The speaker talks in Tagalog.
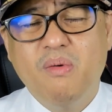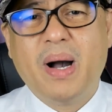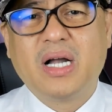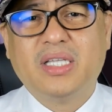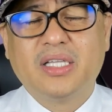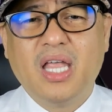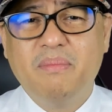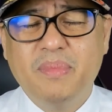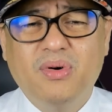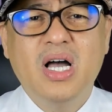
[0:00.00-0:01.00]
po
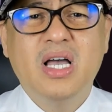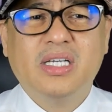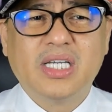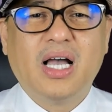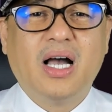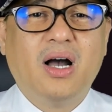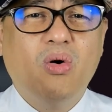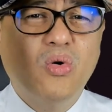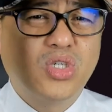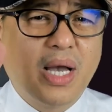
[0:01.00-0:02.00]
pagdating po sa
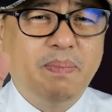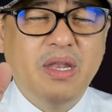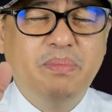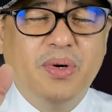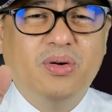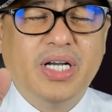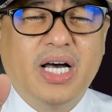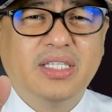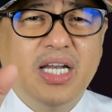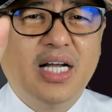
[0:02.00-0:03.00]
usapin po
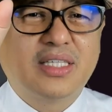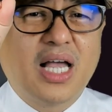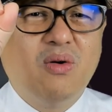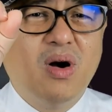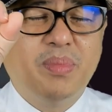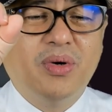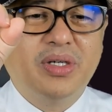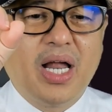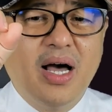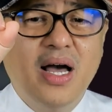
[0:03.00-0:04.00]
ng tinatawag po
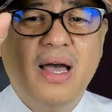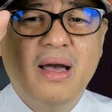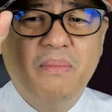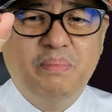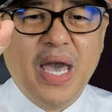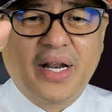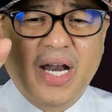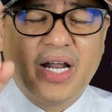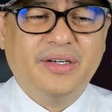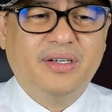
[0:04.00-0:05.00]
na
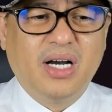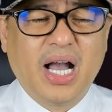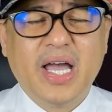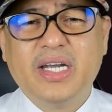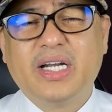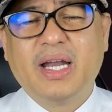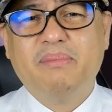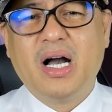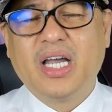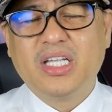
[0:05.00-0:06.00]
pera, no? Kagaya ng
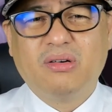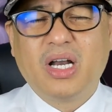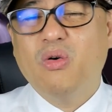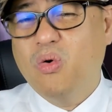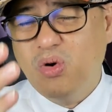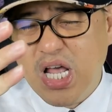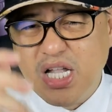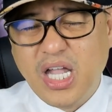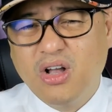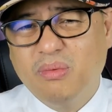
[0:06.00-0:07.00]
nabanggit ko rin,
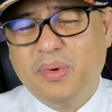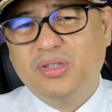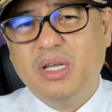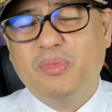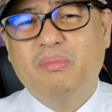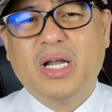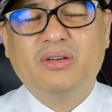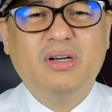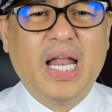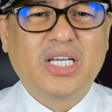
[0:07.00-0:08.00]
uulitin ko po, di po ba,
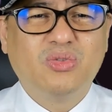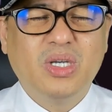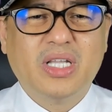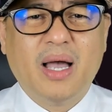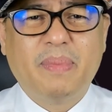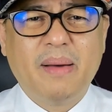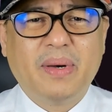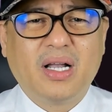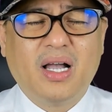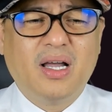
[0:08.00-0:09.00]
nung last week,
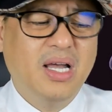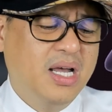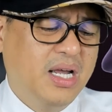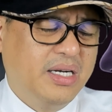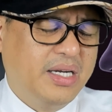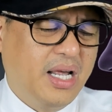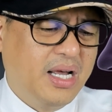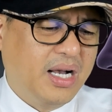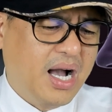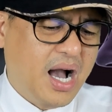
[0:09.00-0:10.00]
napapag- ah,
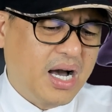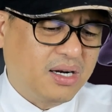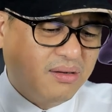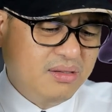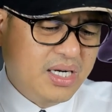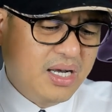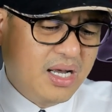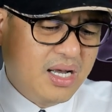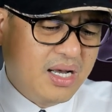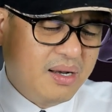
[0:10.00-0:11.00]
nagkakaroon ng
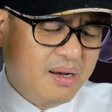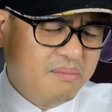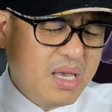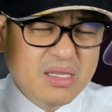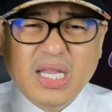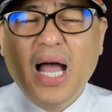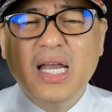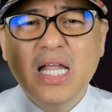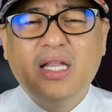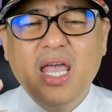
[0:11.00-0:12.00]
uh,
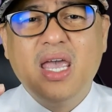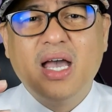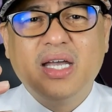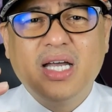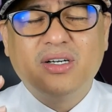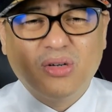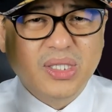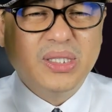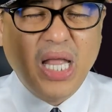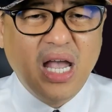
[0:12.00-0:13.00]
mentality, ayan,
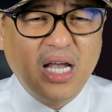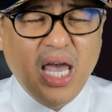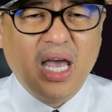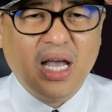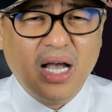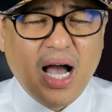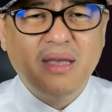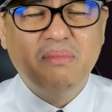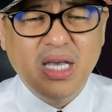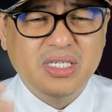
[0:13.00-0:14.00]
or thinking,
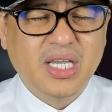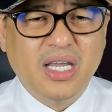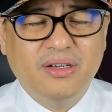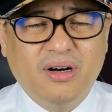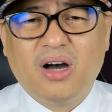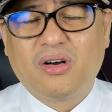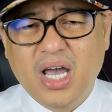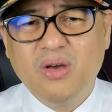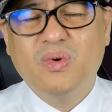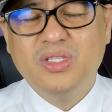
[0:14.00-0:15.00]
I may say, no, or
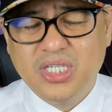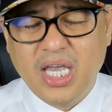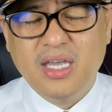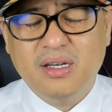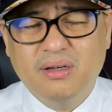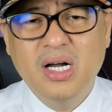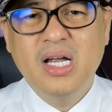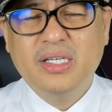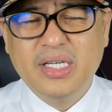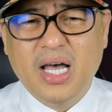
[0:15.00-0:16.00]
I would say, no,
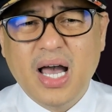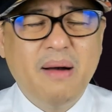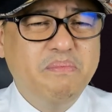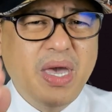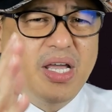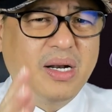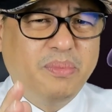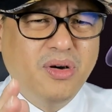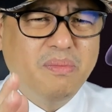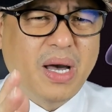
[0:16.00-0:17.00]
na ang pera
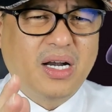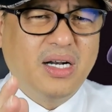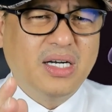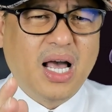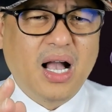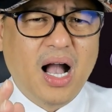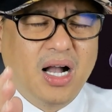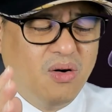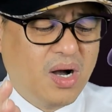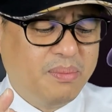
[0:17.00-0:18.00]
po ay eh, parang
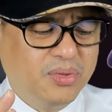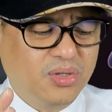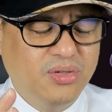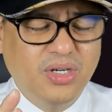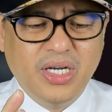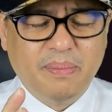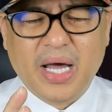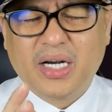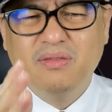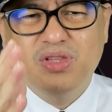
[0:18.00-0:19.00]
nagagawa po tuloy na
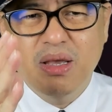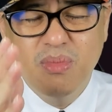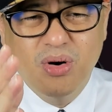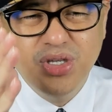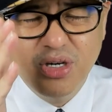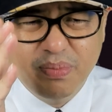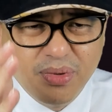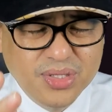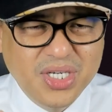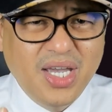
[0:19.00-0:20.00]
parang demonyo
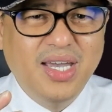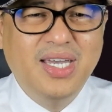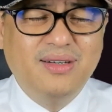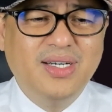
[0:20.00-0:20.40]
po siya. Eh.